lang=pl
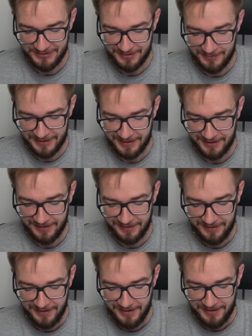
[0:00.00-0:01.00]
się mega,
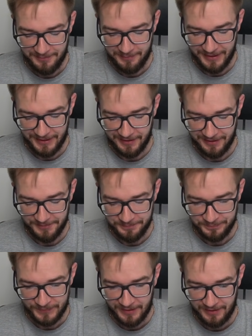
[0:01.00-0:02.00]
mega
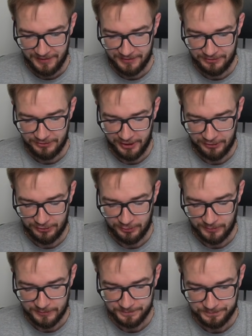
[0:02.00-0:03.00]

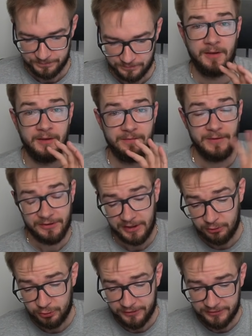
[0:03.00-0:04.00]
cieszył. Więc
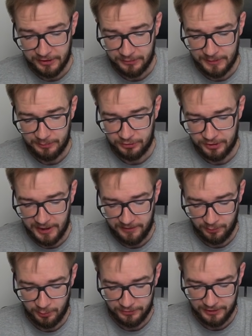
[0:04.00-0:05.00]
jak już jesteśmy przy
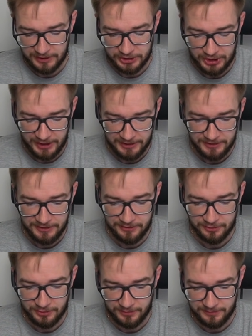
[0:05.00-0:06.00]
ewolucjach Shiny,
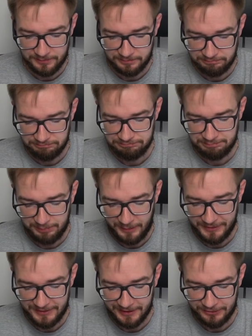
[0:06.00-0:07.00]
no to
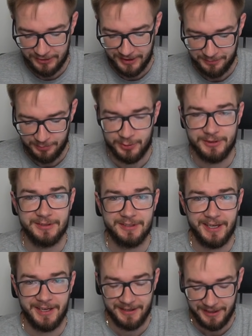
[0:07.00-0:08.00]
pamiętacie po
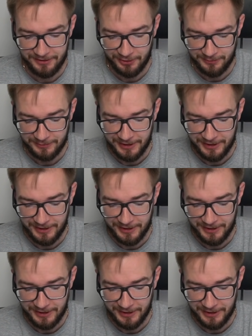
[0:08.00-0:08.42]
nitkę jedną